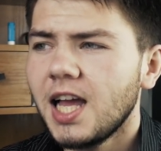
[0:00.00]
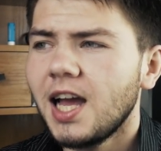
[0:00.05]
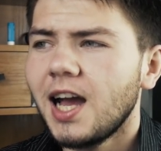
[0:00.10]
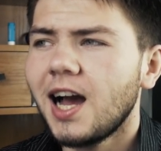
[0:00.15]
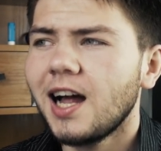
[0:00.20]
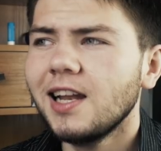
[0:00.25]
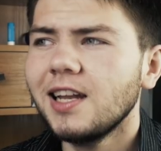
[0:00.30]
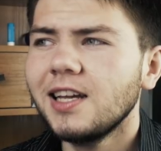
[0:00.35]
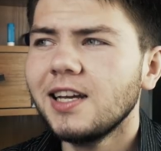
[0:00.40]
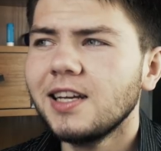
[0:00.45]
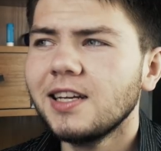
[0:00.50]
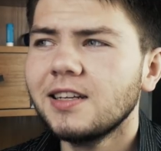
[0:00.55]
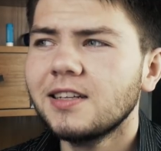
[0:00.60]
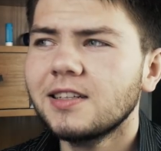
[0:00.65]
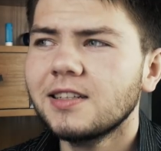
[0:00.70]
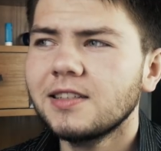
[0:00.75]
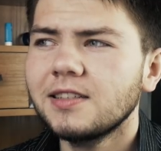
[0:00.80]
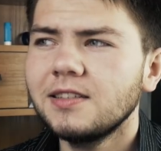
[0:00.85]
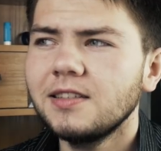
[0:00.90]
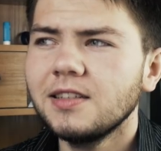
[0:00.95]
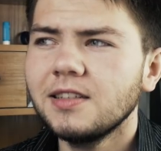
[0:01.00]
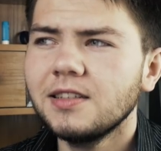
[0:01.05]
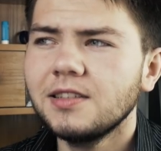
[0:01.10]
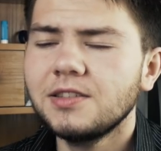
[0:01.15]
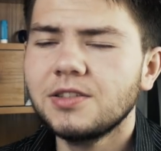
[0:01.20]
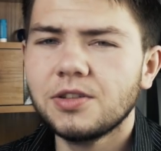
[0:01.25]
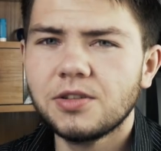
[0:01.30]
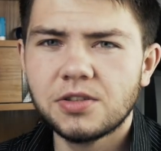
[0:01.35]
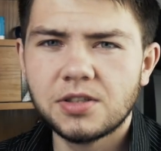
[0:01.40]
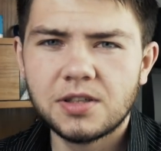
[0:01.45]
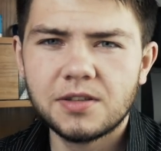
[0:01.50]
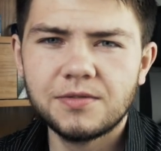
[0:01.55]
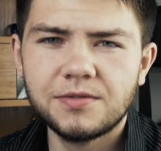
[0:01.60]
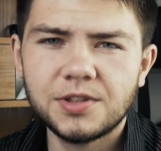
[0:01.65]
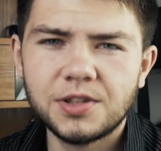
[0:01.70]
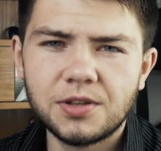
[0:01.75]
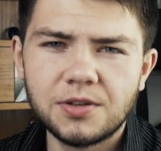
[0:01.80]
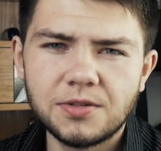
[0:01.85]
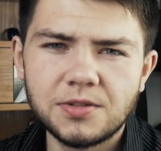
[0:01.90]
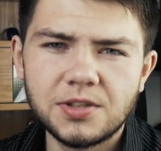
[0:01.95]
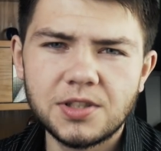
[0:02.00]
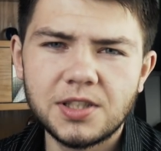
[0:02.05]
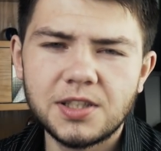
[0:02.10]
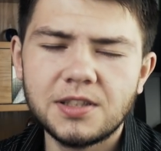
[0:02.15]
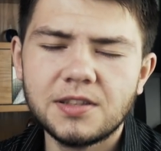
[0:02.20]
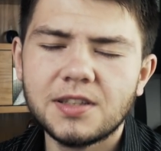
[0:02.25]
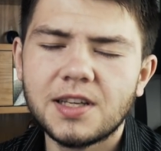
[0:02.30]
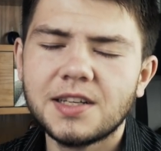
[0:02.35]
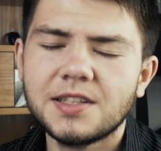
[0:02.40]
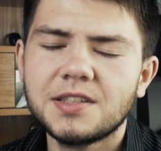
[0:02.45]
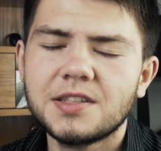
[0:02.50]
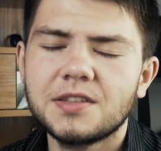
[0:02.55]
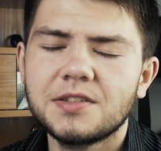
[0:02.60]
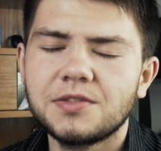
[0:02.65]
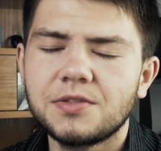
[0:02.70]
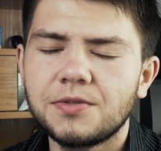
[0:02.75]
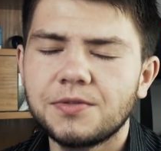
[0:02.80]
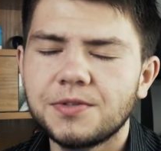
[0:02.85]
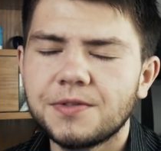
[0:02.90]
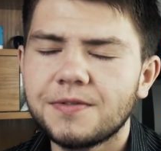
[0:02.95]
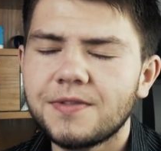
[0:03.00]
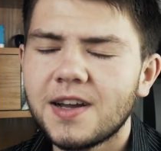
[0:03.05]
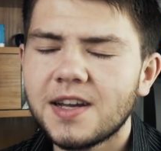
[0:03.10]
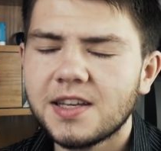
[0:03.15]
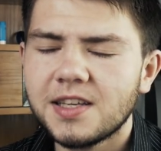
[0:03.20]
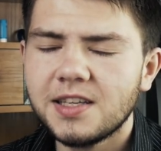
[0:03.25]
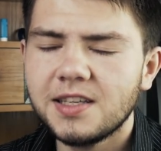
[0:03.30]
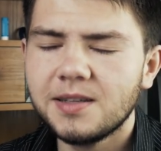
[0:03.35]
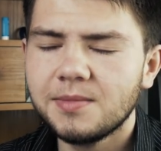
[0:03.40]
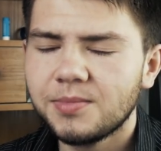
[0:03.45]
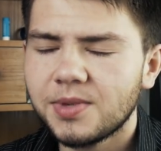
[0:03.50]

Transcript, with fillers: Ale gdy coś wytrąci nas z równowagi,